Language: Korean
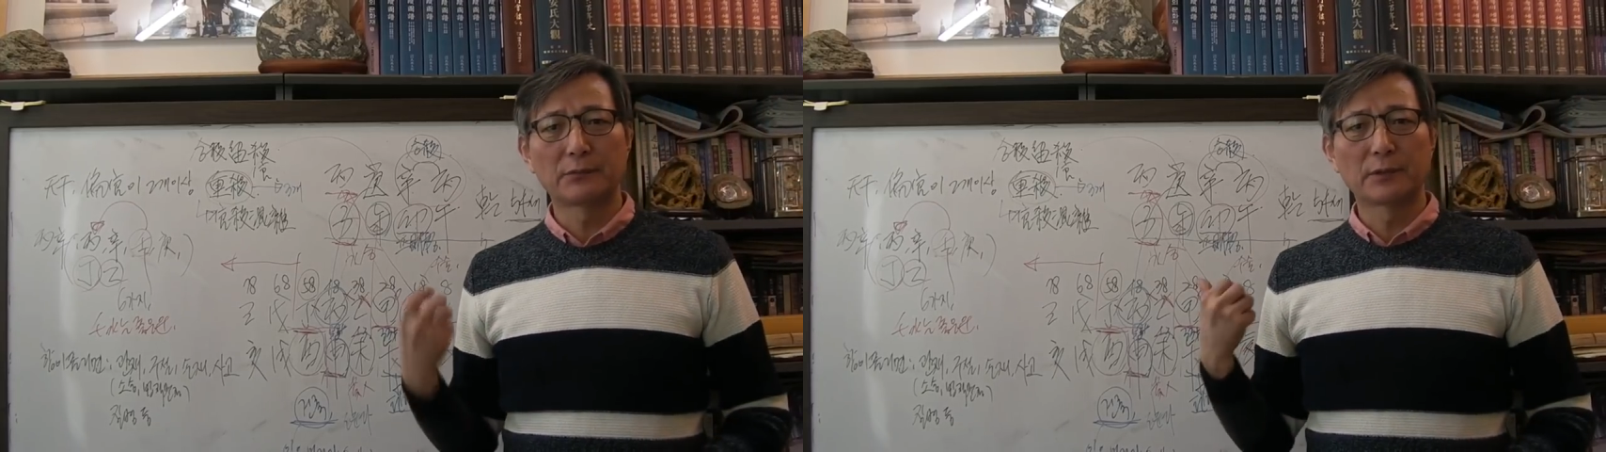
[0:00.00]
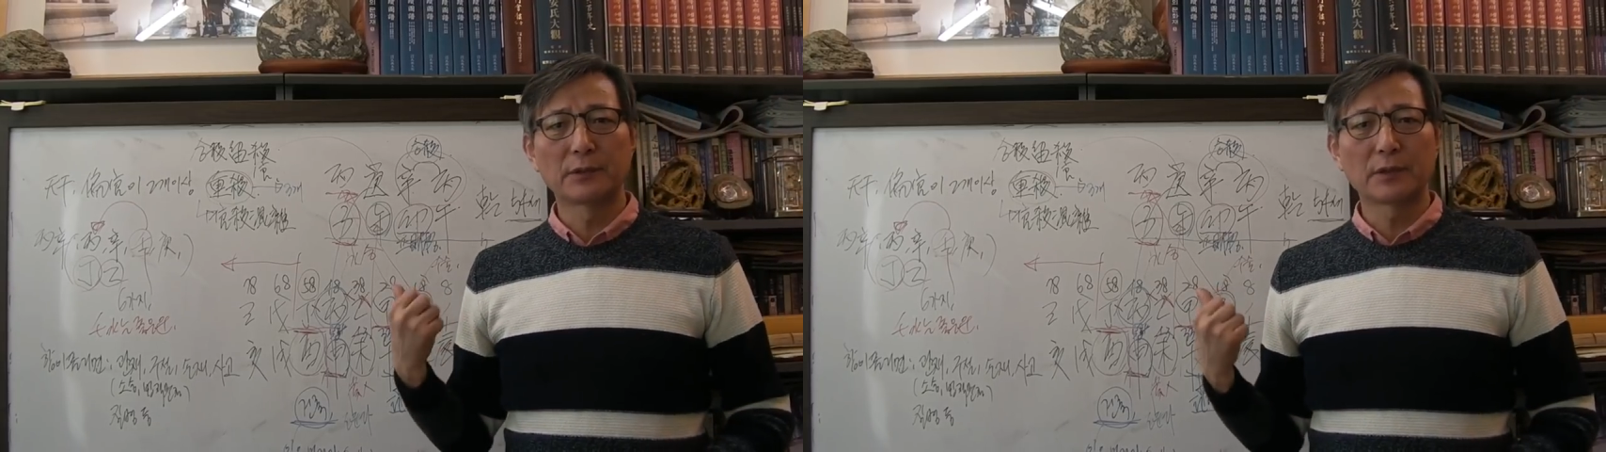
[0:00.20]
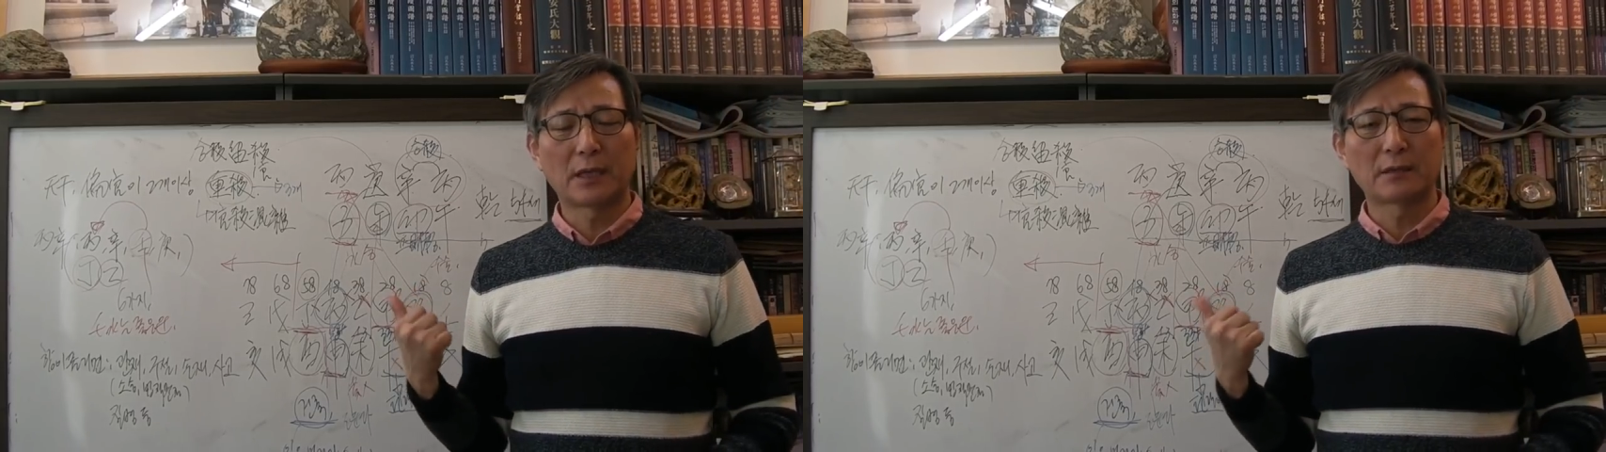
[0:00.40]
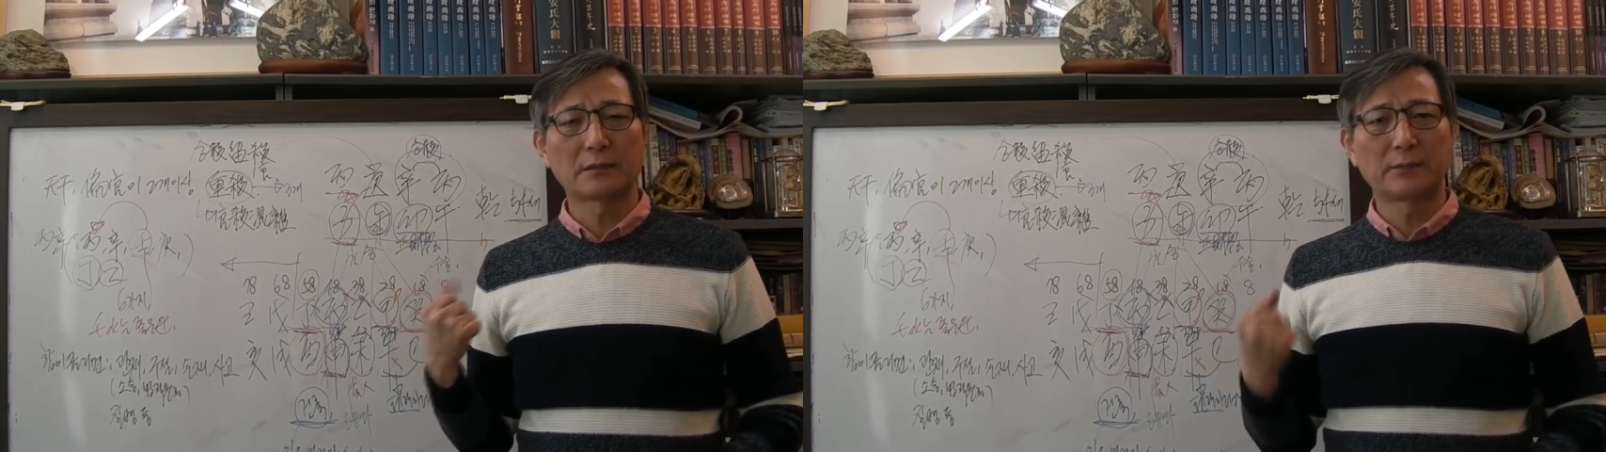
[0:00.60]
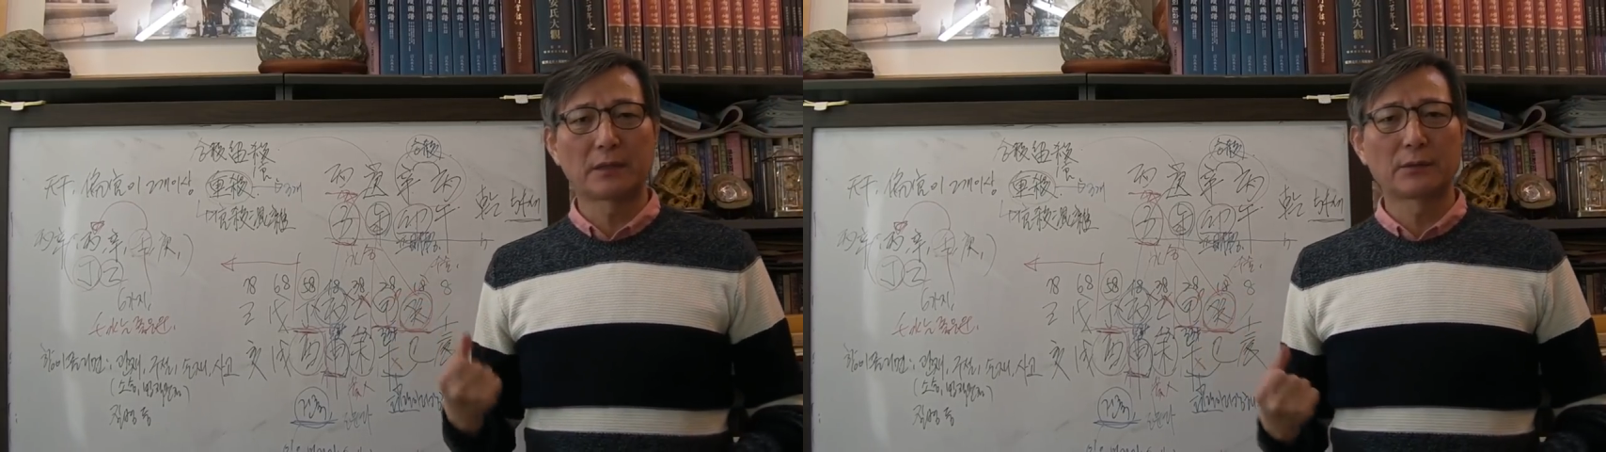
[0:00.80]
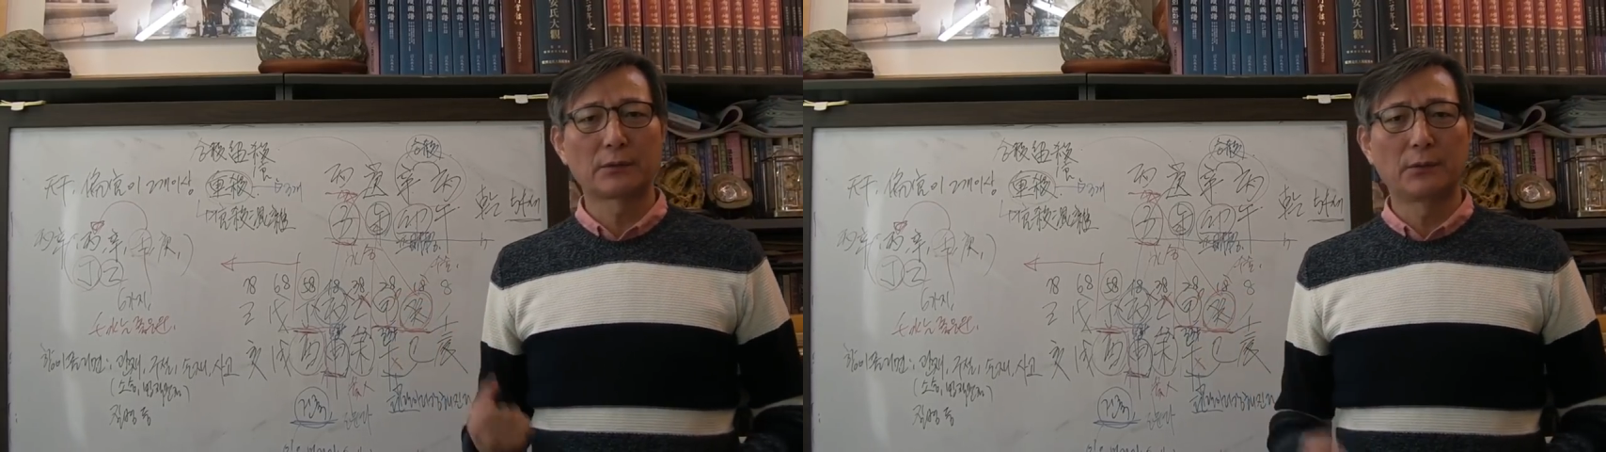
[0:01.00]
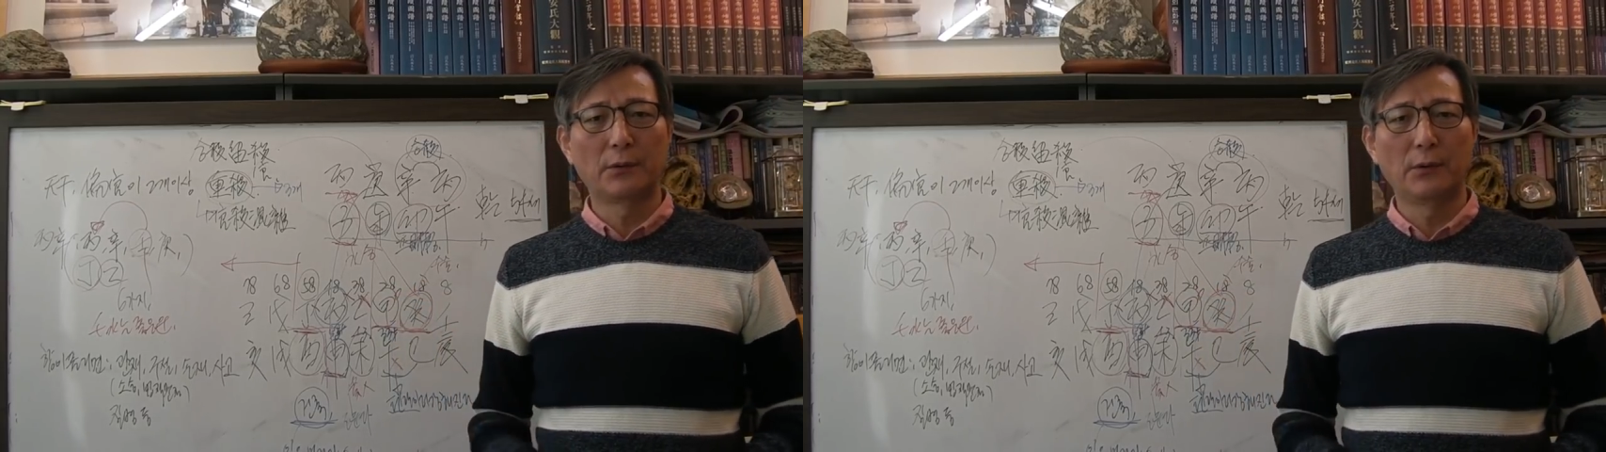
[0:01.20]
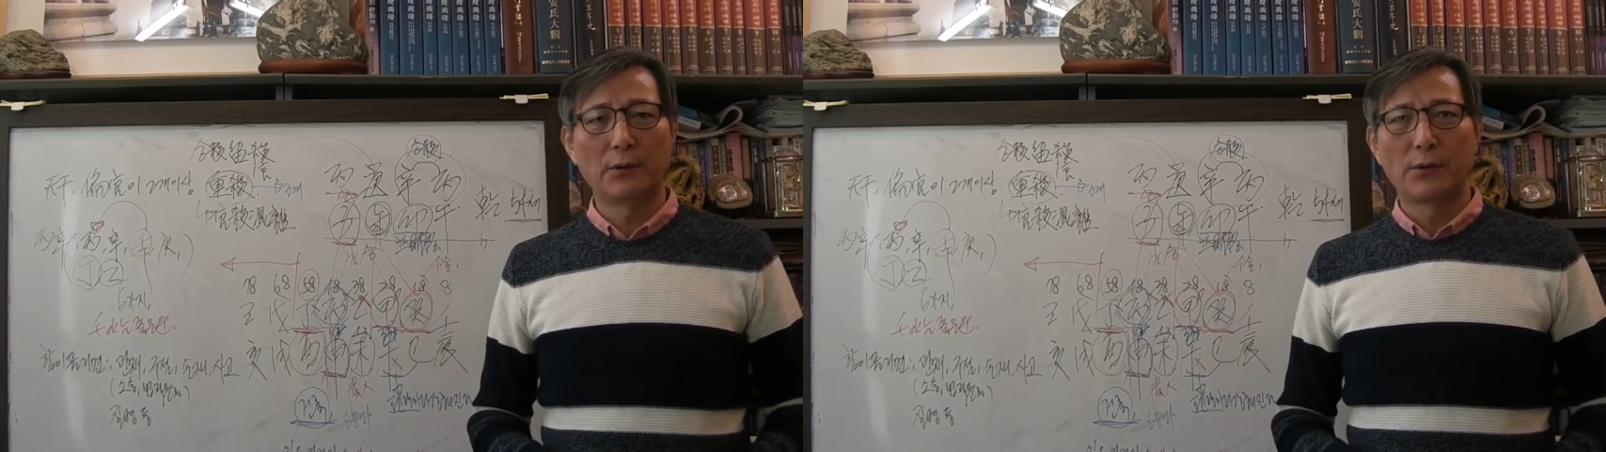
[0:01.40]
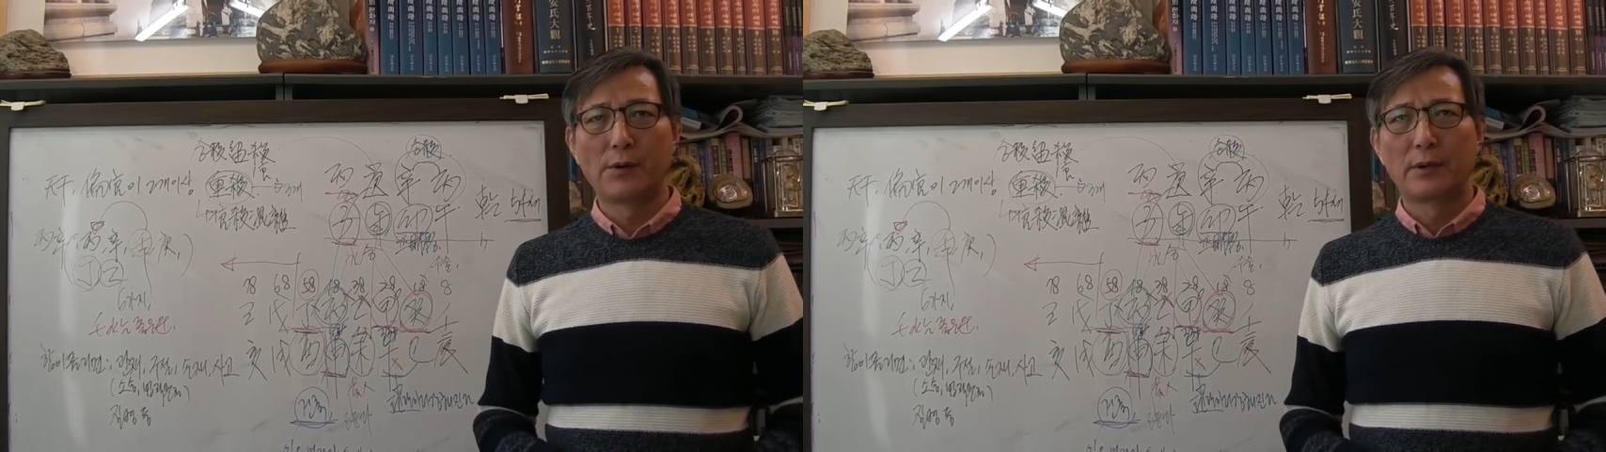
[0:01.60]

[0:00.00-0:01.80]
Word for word: 이분은 카리스마도 있고